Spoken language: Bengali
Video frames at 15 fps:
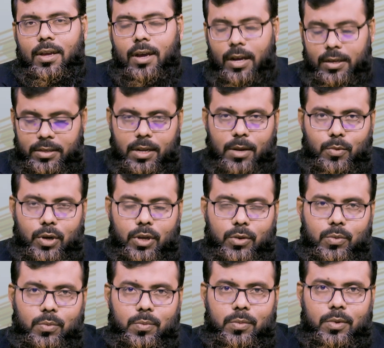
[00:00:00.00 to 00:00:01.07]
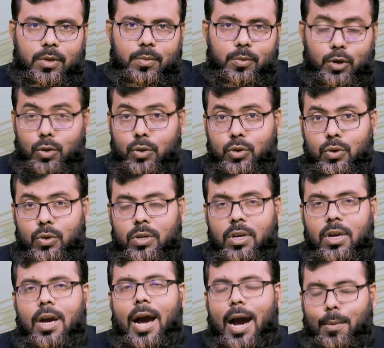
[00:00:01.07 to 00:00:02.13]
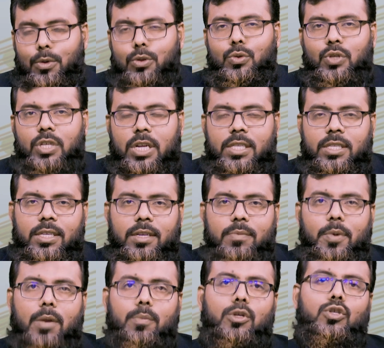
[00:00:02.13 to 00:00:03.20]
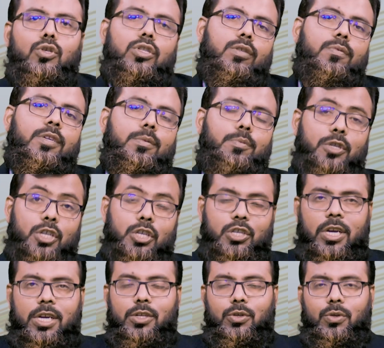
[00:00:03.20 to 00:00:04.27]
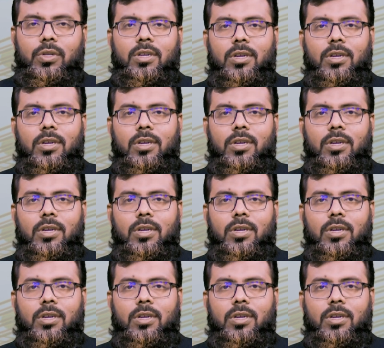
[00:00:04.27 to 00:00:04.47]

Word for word: আসসালামু আলাইকুম প্রিয় দর্শক আমন্ত্রণ জানাচ্ছি প্যানভিশন টিভির বিশেষ আয়োজন